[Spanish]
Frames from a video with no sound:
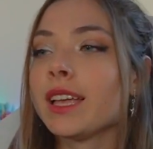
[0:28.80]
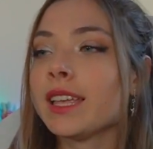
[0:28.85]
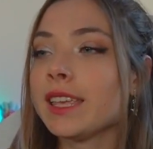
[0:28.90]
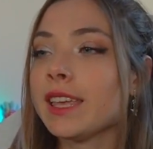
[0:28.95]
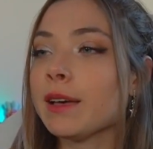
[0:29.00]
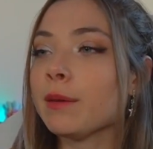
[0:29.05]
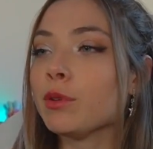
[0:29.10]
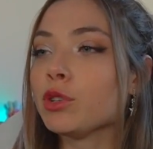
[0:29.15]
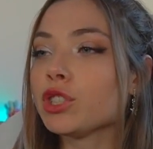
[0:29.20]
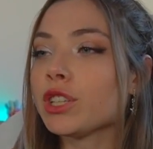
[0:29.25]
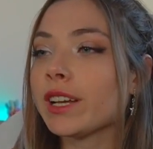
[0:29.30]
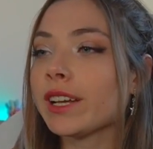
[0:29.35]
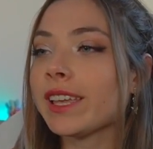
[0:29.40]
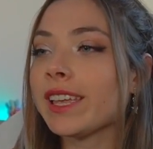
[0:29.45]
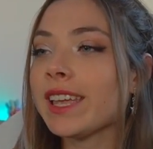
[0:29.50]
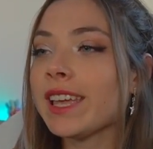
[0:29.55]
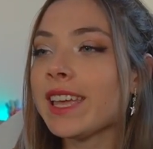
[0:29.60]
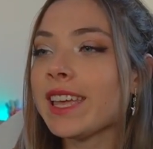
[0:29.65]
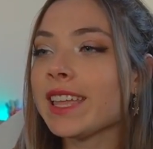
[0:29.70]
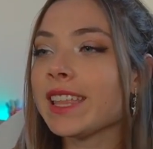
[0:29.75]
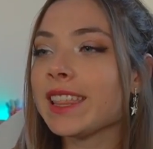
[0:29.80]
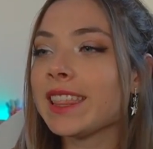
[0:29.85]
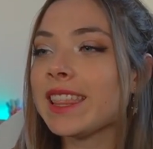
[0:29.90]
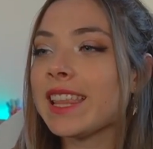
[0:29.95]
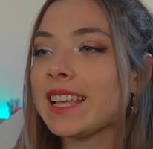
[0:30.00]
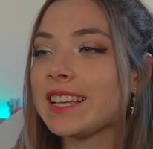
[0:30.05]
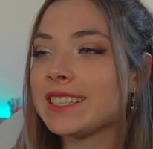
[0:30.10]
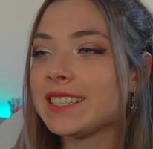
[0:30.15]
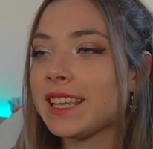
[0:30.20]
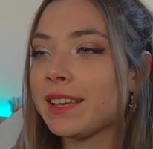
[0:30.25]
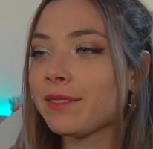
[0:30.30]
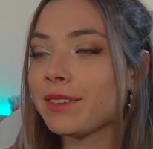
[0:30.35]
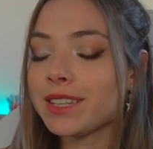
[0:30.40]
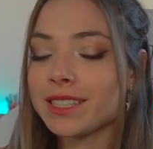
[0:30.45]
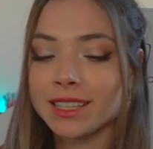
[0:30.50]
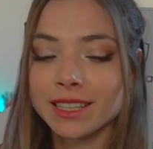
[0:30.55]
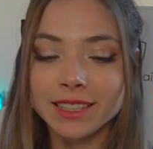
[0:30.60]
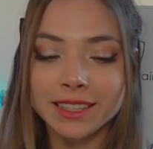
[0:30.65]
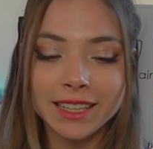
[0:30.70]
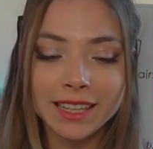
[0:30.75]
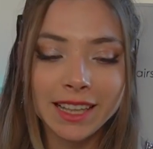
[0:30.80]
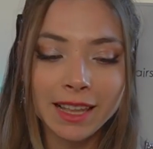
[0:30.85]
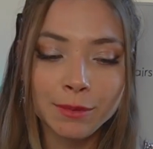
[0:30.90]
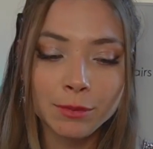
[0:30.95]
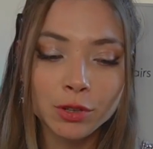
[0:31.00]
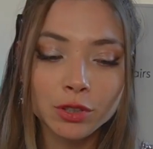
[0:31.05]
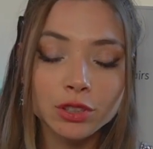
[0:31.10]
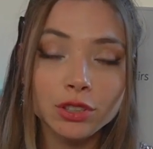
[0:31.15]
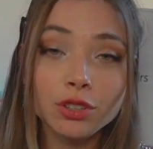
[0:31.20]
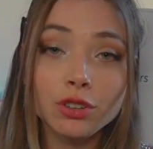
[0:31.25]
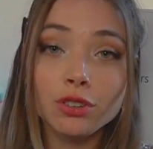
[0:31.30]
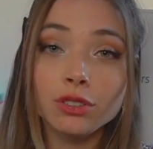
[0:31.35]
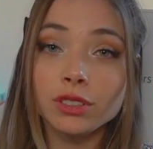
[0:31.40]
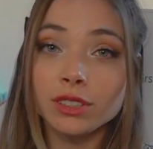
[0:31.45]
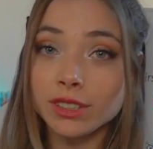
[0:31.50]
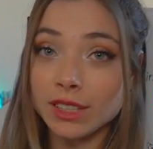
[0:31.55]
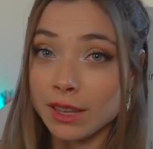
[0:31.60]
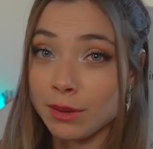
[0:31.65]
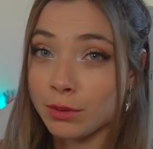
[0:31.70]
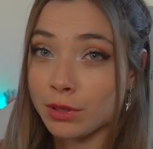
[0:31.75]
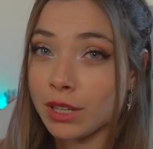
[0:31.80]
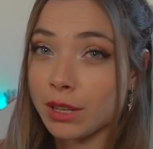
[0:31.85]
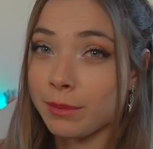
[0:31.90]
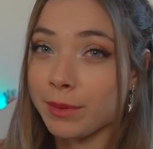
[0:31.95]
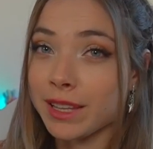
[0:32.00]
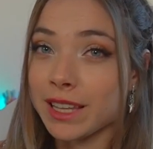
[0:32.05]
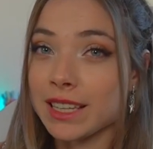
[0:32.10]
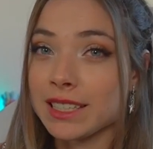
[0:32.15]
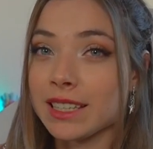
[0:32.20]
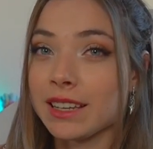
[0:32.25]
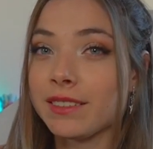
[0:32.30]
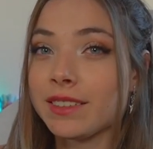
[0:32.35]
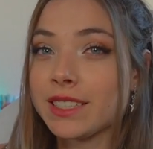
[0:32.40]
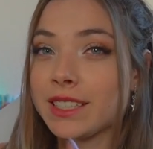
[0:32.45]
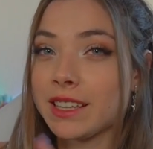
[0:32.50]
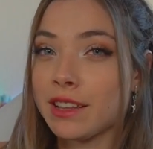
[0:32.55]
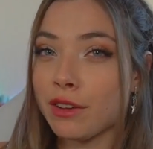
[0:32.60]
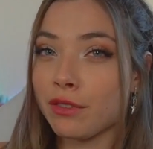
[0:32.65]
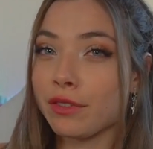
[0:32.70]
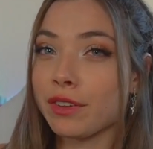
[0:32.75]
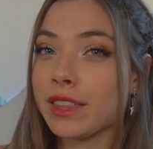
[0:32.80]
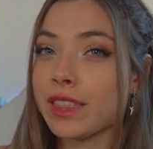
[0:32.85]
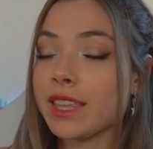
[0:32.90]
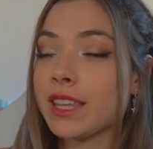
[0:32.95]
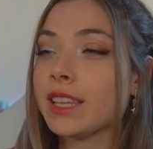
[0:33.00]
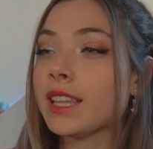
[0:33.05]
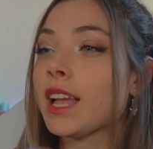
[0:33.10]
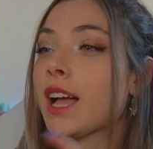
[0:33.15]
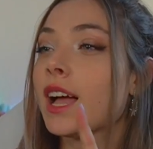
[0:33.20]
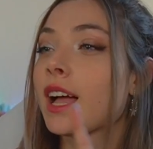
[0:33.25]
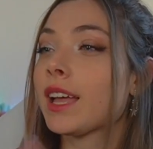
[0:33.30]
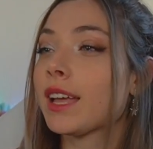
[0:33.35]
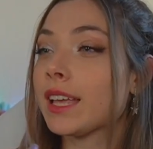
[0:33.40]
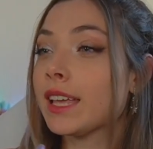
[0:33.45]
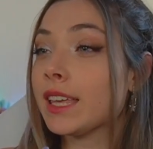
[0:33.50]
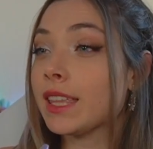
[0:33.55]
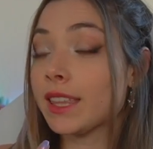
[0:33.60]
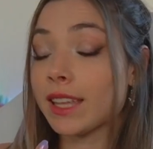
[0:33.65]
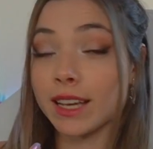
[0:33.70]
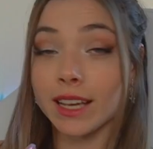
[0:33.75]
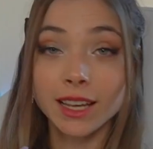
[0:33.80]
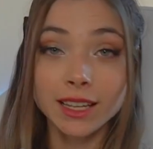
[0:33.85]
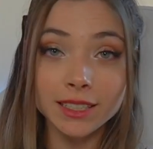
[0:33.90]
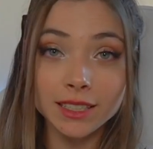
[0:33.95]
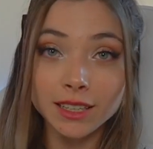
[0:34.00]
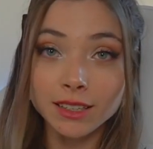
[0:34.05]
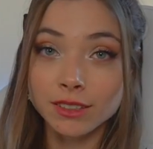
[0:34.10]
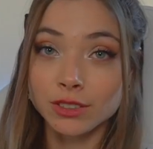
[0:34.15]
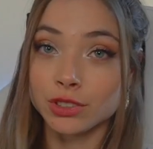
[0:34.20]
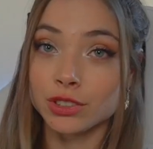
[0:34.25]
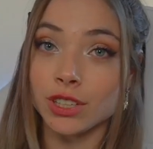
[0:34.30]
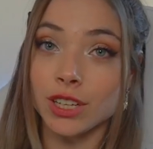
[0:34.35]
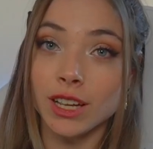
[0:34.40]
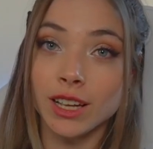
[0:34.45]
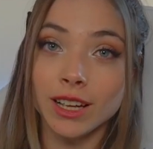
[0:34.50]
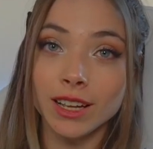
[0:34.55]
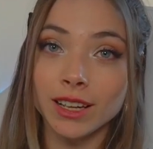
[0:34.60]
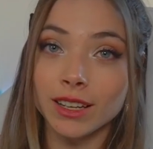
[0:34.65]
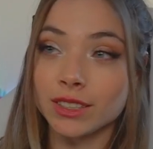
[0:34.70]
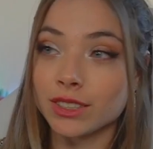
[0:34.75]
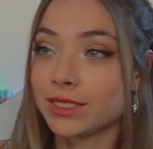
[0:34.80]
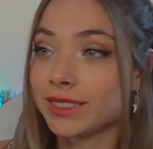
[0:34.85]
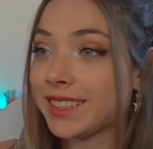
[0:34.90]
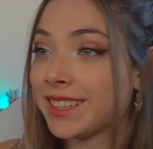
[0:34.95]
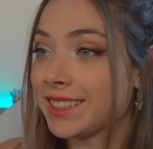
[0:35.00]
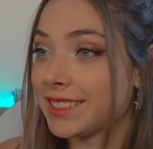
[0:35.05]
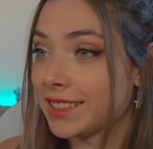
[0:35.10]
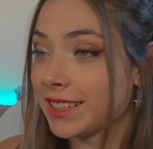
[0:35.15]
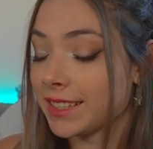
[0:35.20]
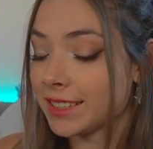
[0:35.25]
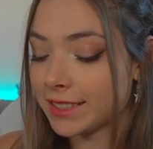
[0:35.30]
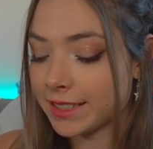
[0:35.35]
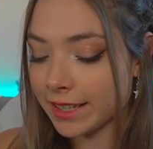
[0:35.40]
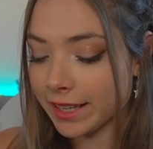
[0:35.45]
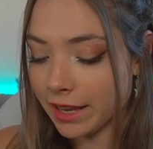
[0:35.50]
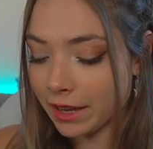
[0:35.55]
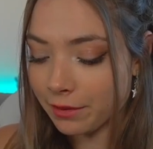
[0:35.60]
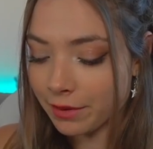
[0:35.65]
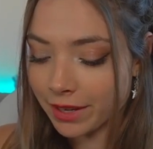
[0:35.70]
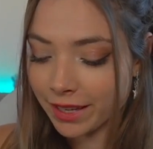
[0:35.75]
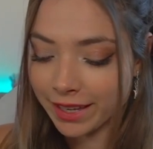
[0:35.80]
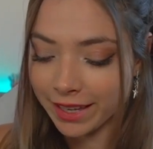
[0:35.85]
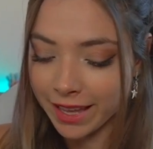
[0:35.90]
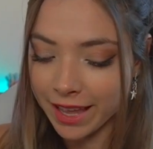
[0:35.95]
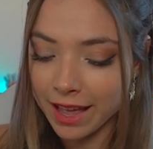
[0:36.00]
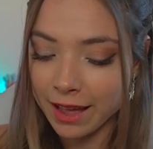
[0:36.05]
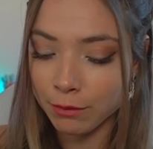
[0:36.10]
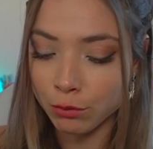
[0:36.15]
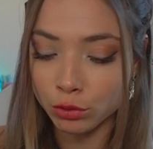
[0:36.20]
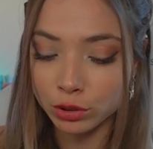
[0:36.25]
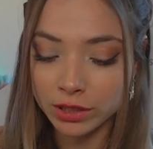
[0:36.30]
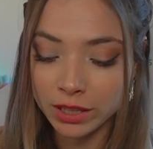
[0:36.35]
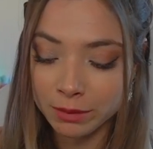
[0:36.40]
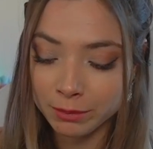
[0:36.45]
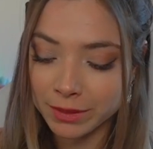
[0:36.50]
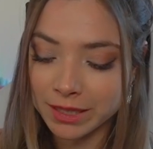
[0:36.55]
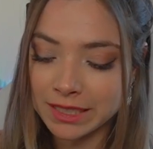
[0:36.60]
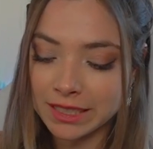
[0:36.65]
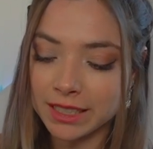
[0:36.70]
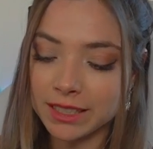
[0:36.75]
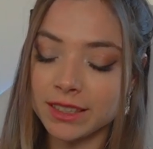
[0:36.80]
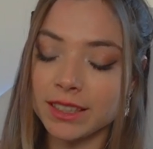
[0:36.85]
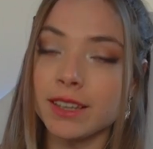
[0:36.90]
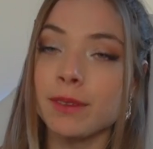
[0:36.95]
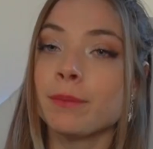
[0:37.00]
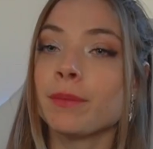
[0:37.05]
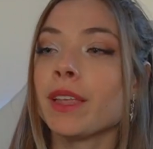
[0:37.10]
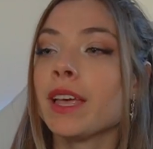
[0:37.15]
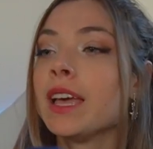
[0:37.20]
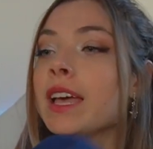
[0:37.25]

Llevamos aquí las llaves de la moto, llevo también las llaves de la oficina y de casa, o sea, tres sets de llaves que ya abultan bastante.